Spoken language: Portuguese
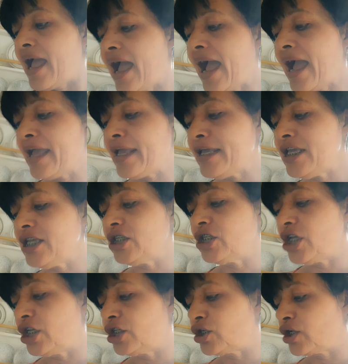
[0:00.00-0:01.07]
Aí,
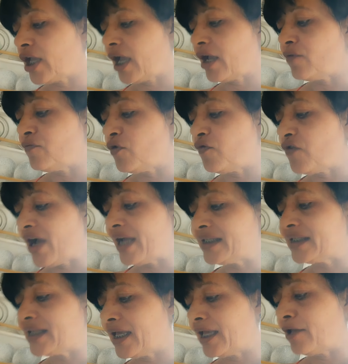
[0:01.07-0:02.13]
gente, o que é que eu vou
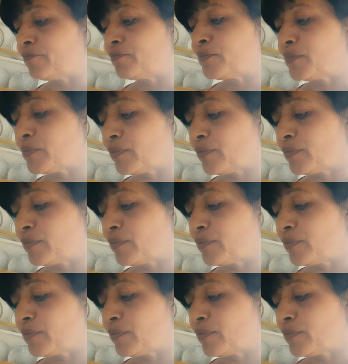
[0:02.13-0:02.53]
fazer?